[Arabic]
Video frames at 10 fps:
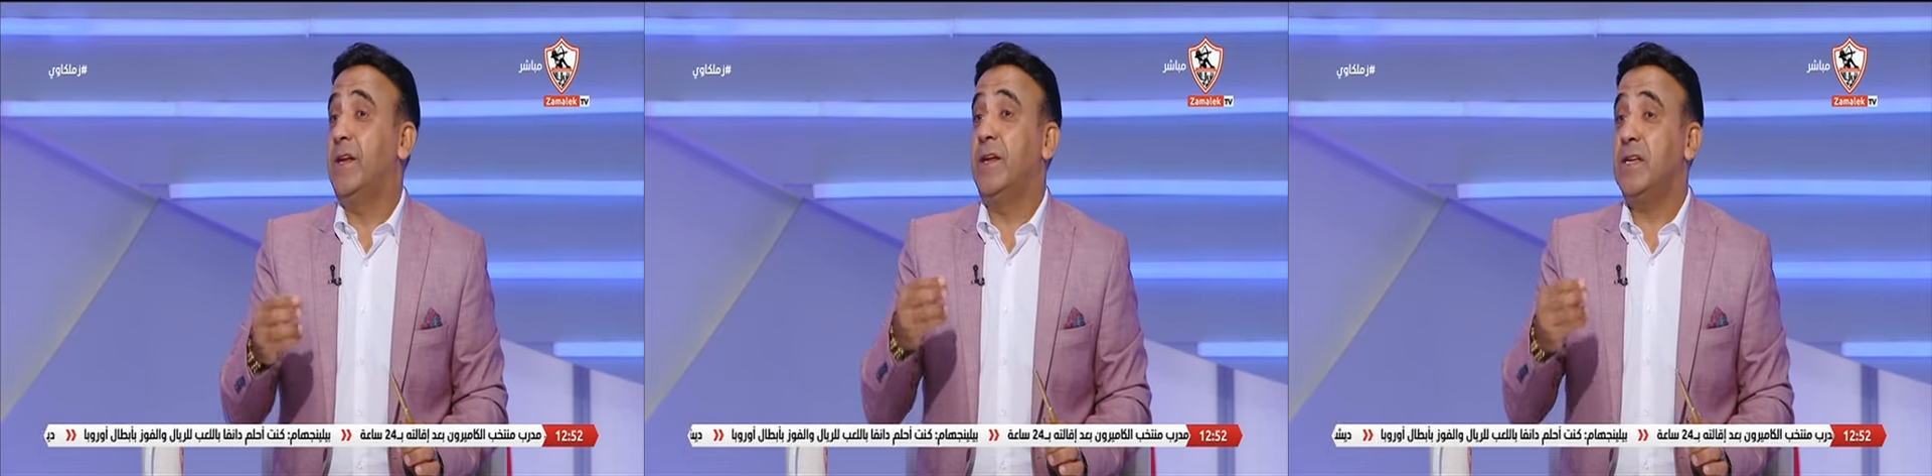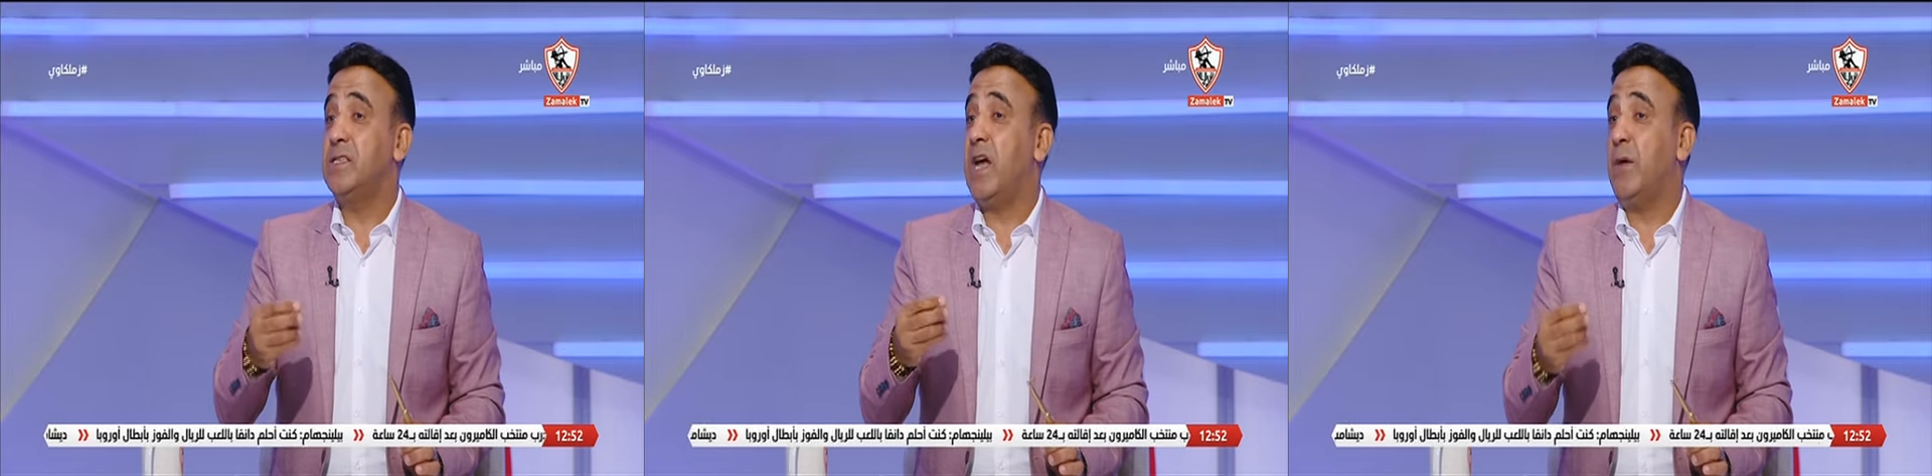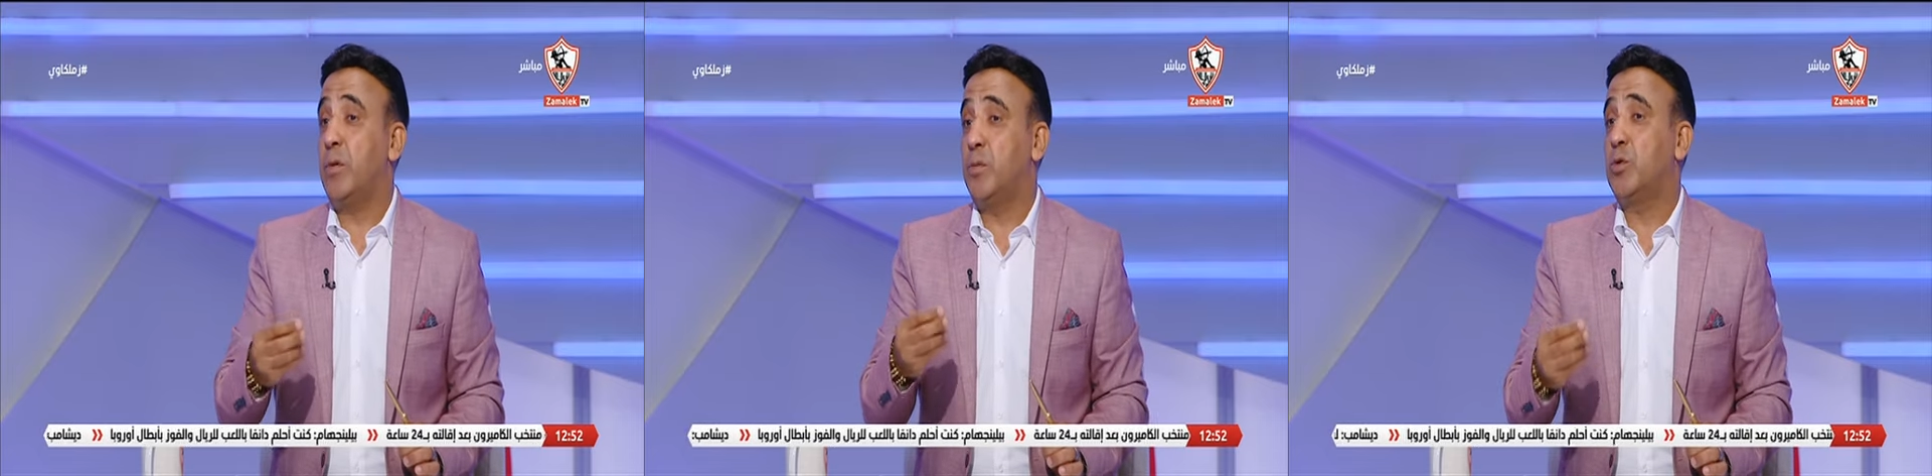الناس دي
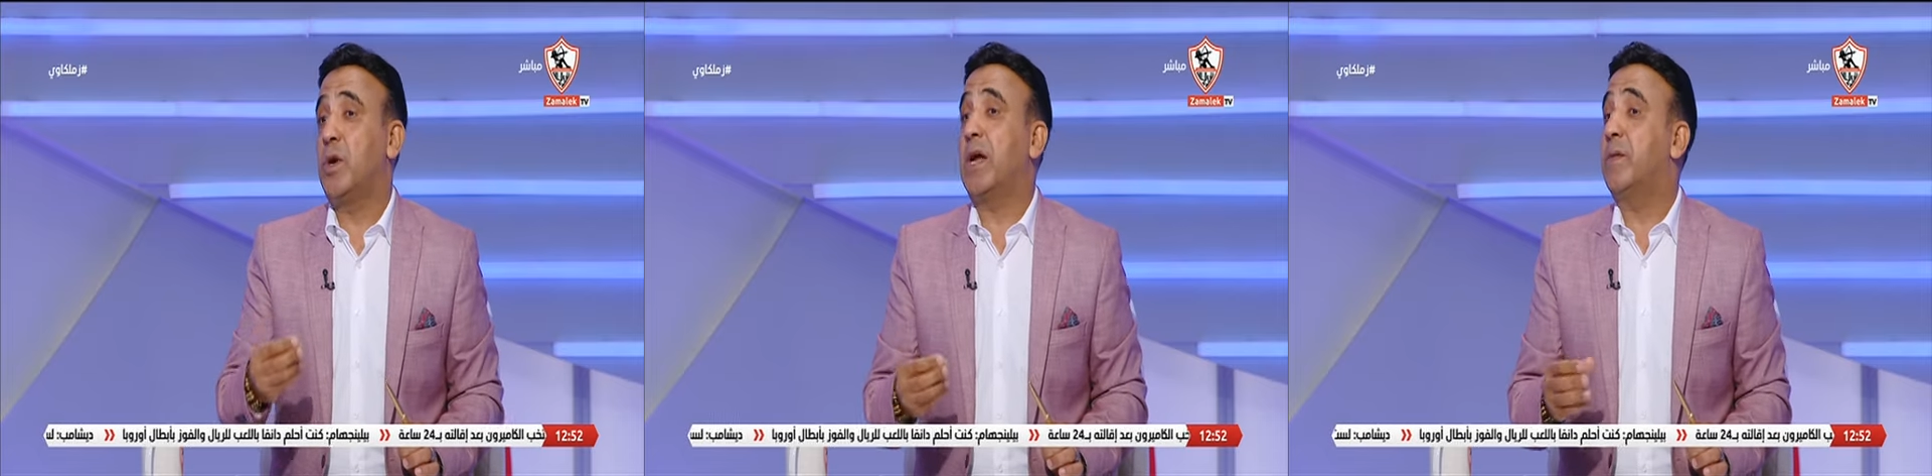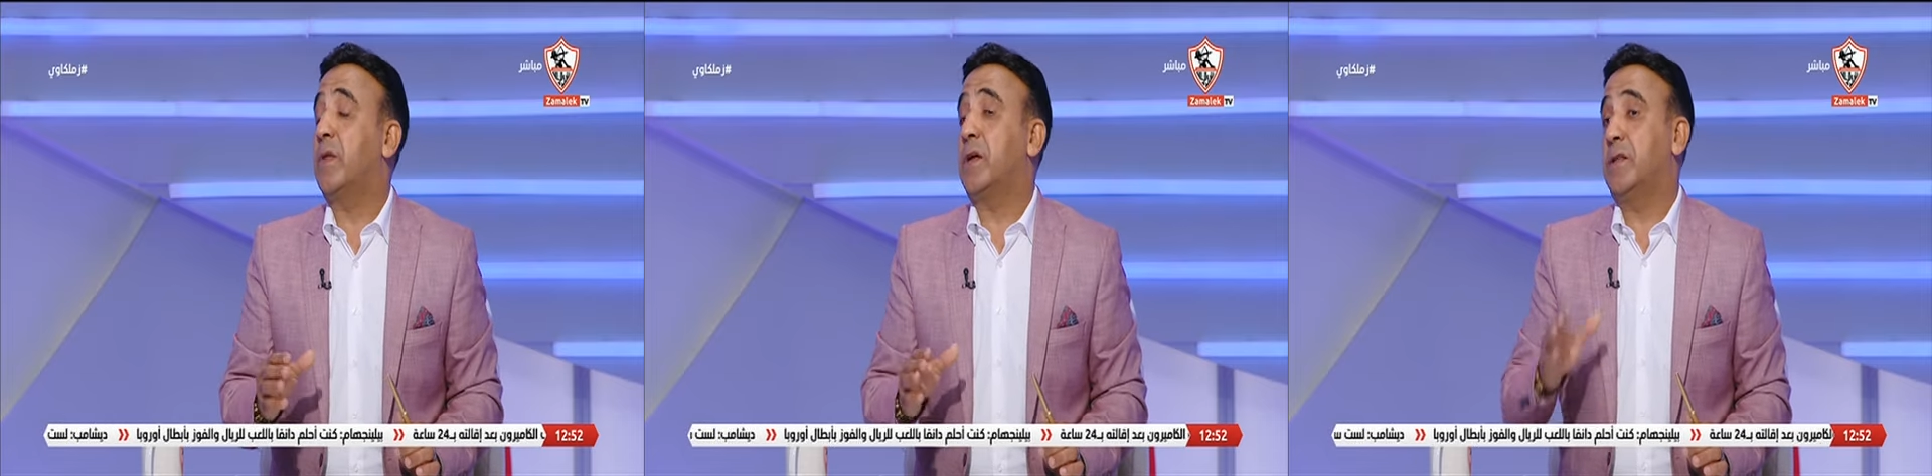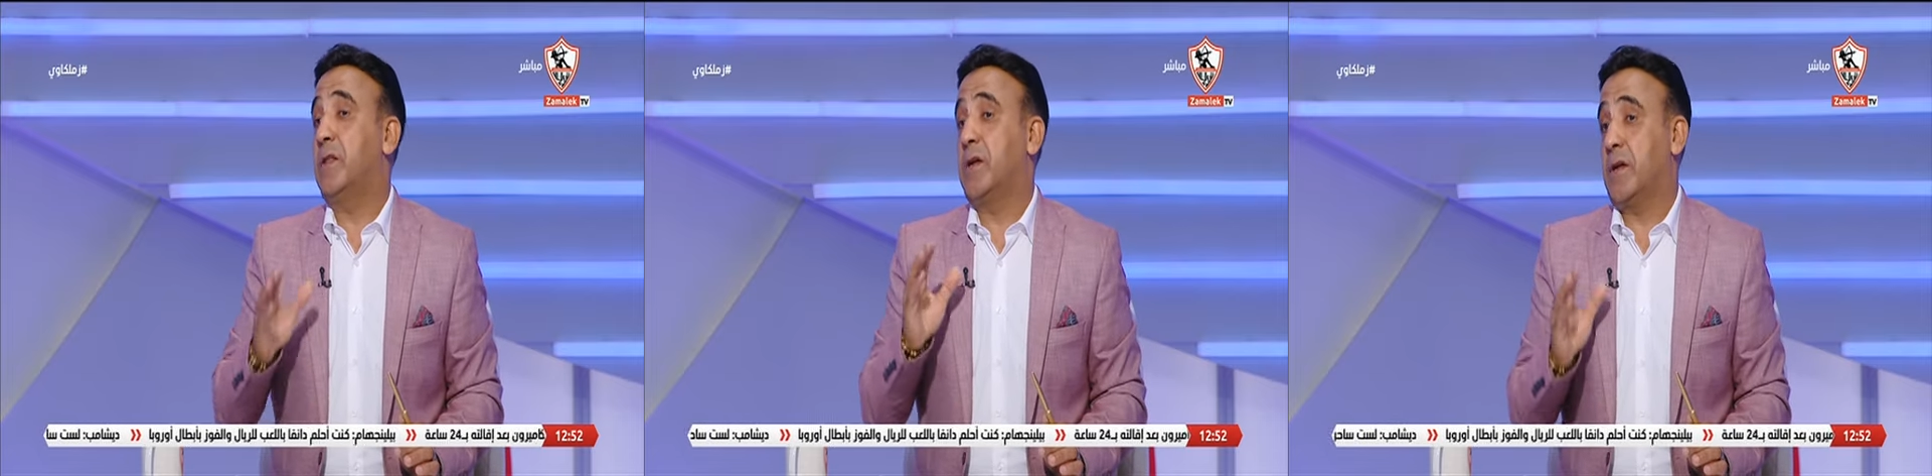عملوا بطوله جامده
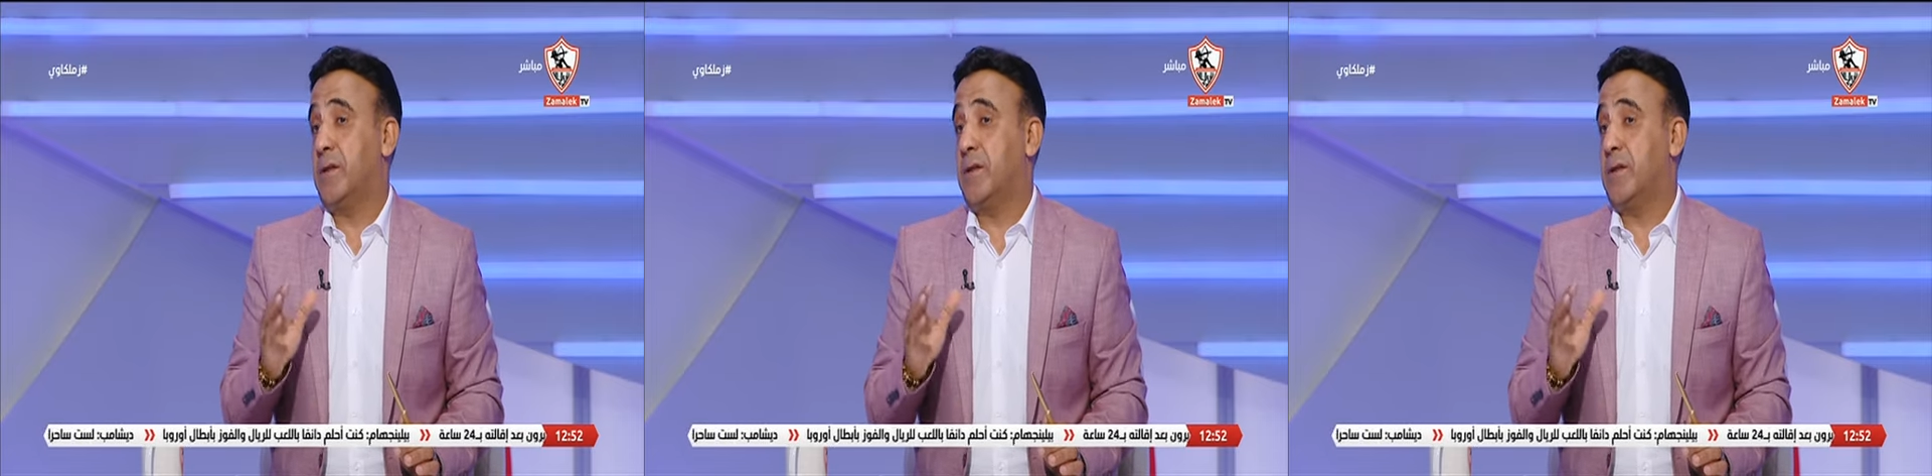جدا صح.